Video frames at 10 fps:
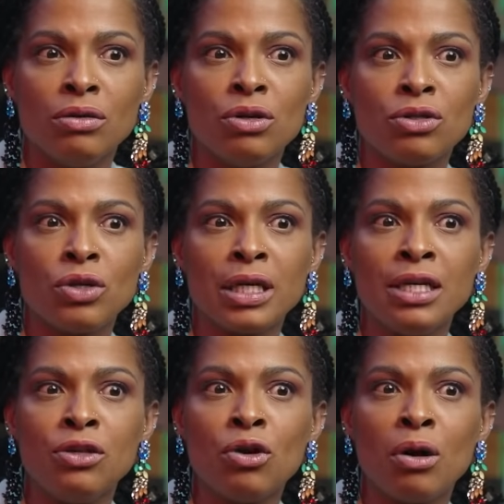de ce
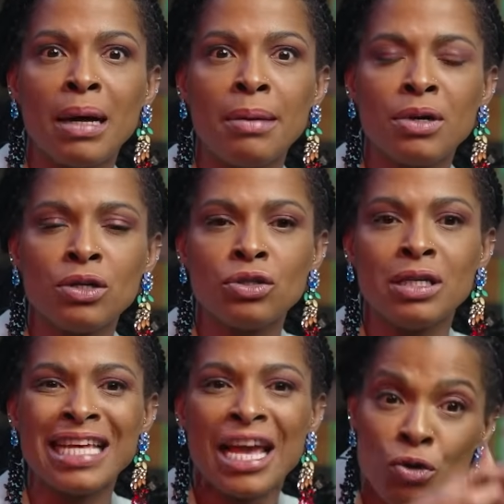qui normalement,
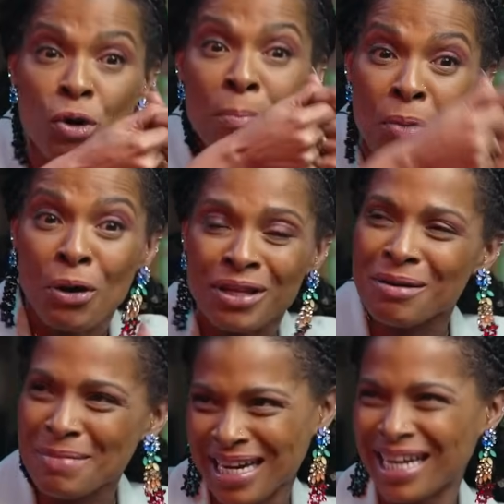il y a eu un bug
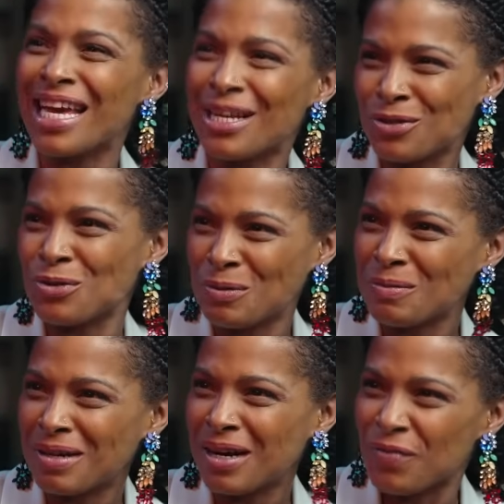dans ma création.
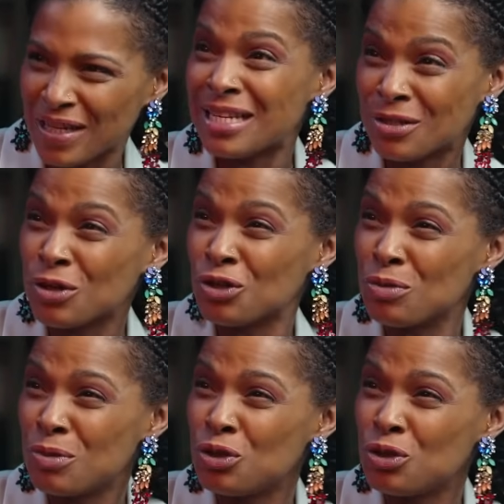Hmm. En fait, c'est ce que je me